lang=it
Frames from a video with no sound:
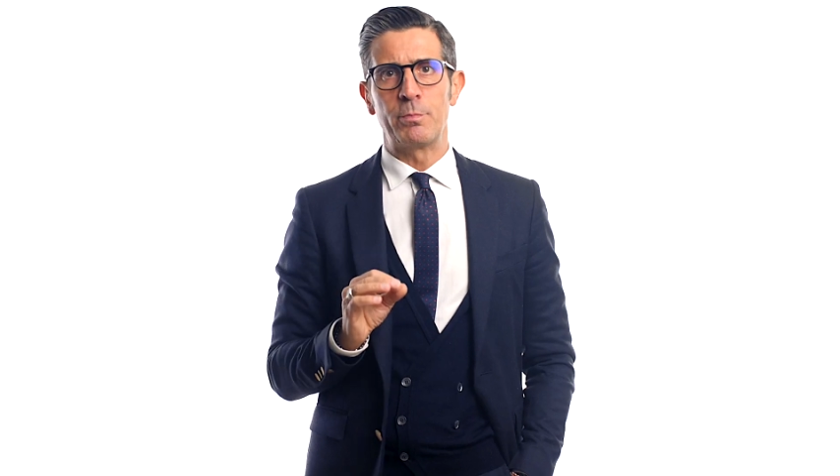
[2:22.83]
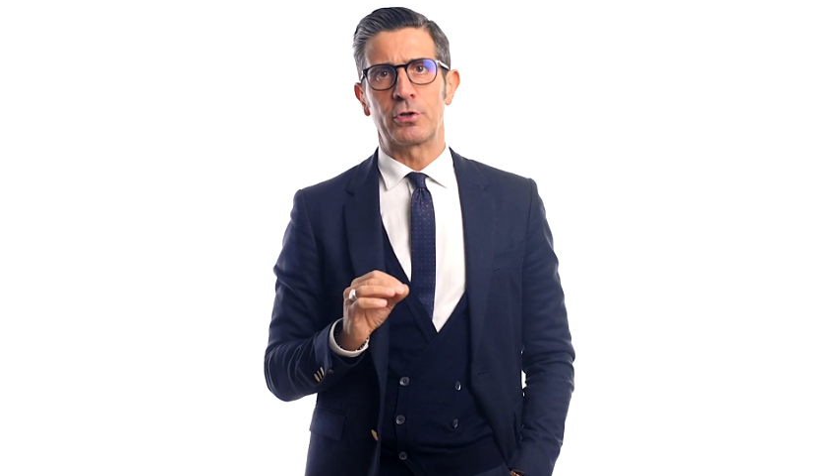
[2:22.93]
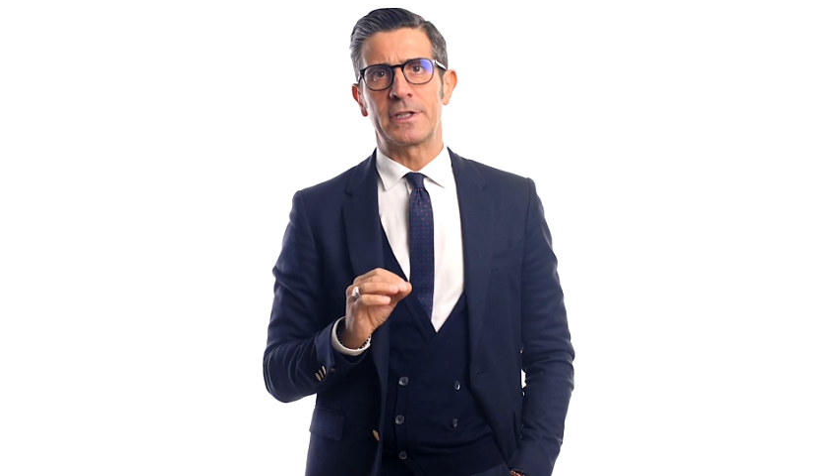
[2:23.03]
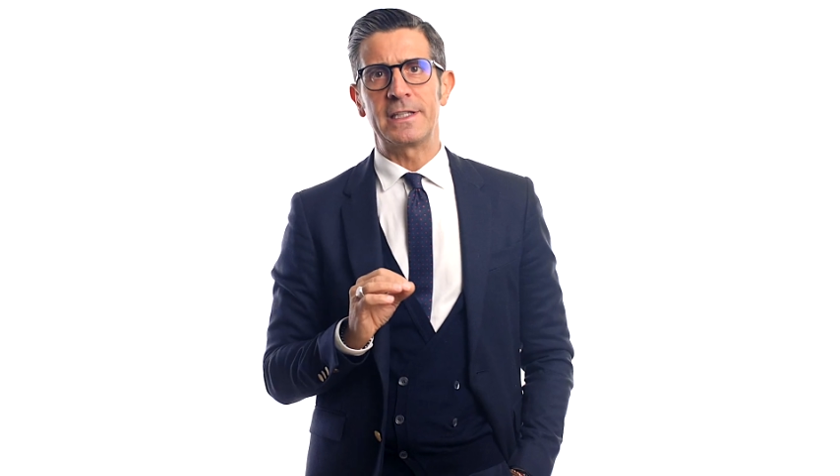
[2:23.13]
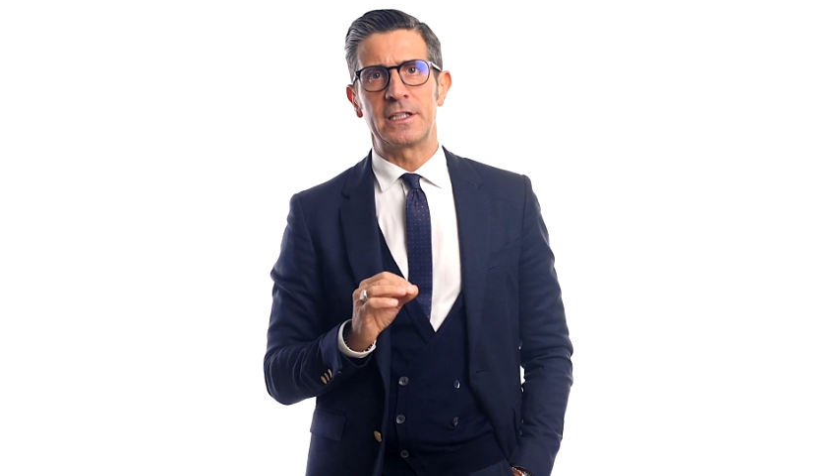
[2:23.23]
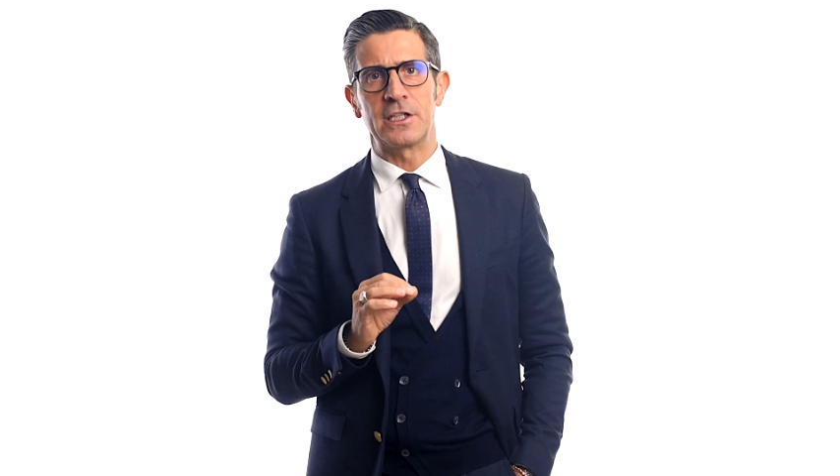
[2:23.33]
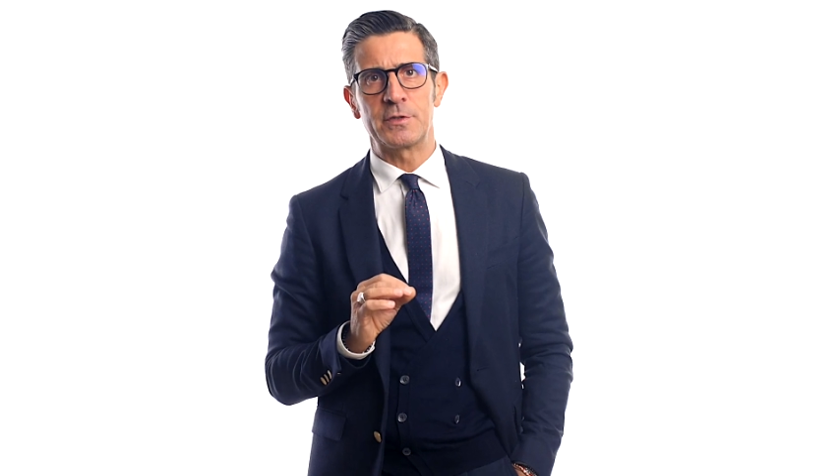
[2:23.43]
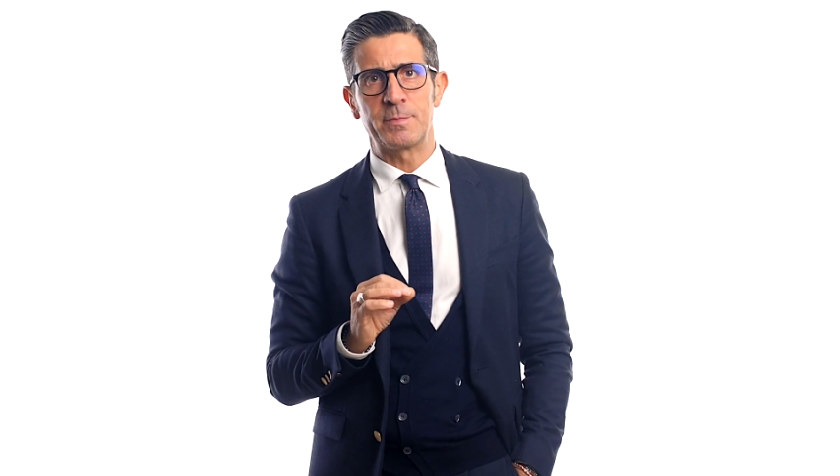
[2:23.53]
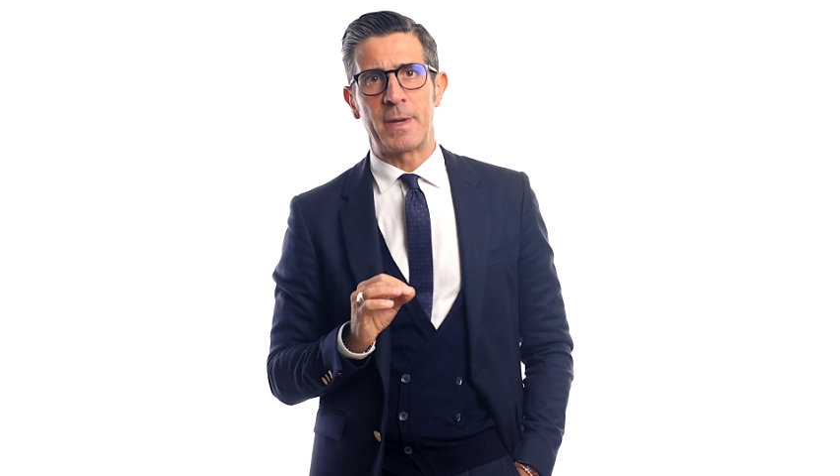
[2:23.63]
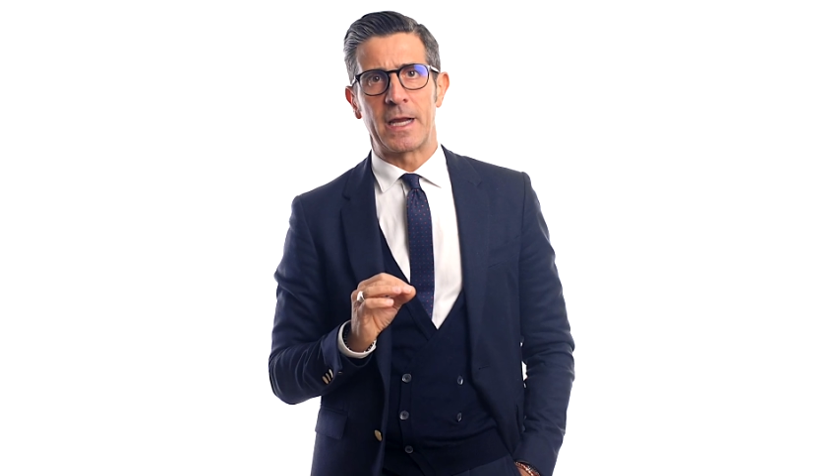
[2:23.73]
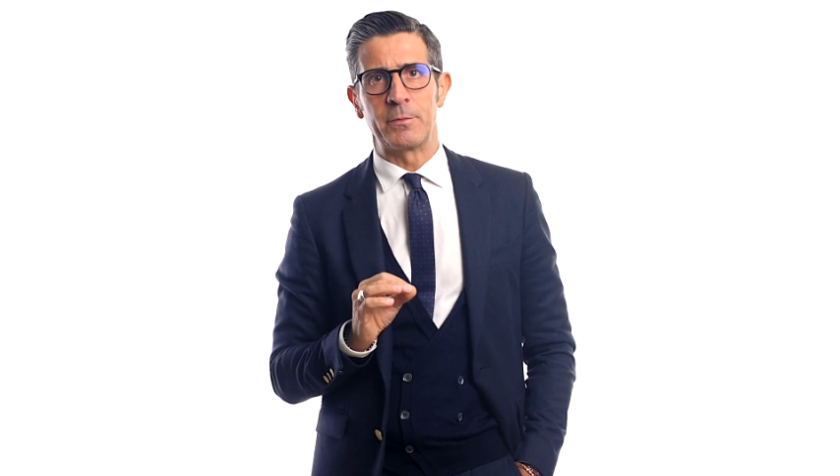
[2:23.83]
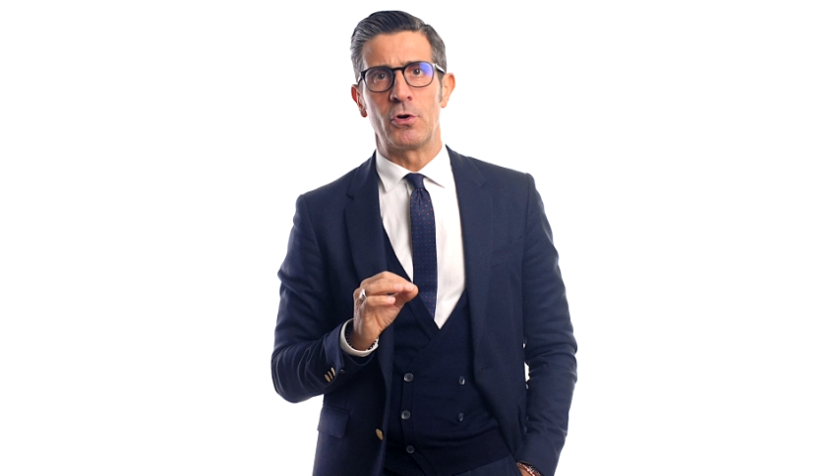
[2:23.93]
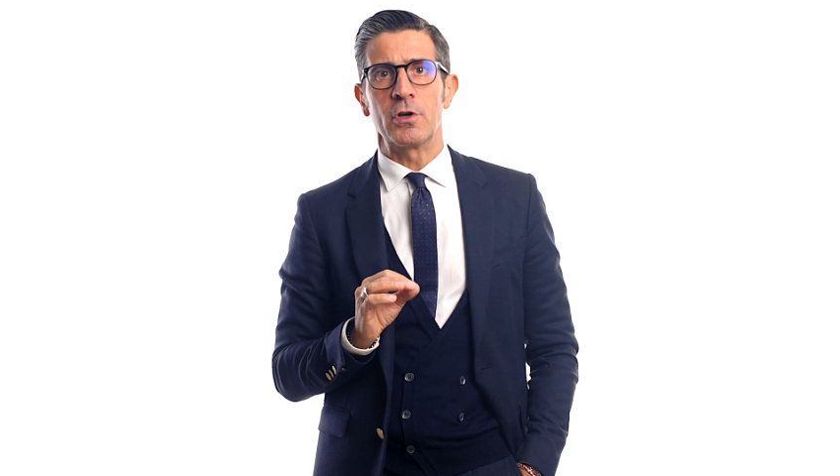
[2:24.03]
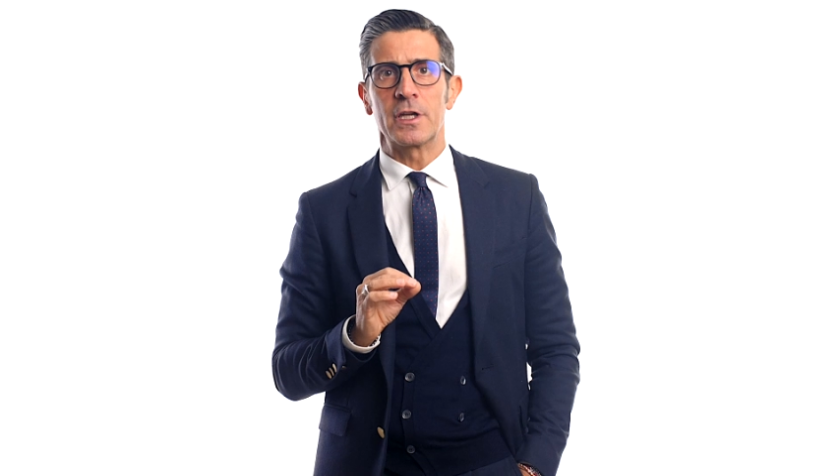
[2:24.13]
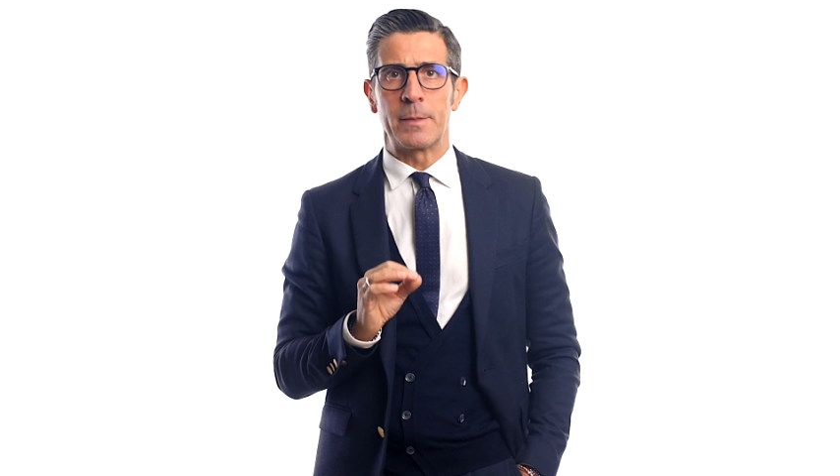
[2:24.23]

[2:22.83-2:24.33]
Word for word: importante risparmio,